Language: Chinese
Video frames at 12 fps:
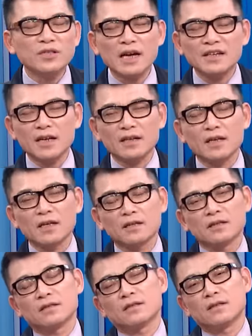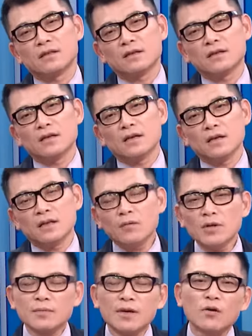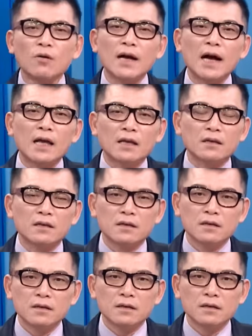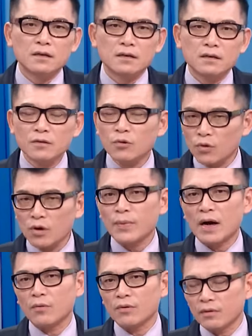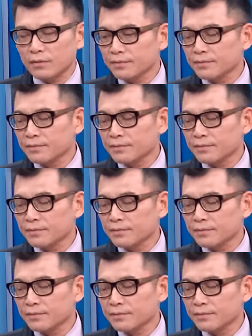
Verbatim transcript: 上涨停。那为什么要公开？因为我有把握。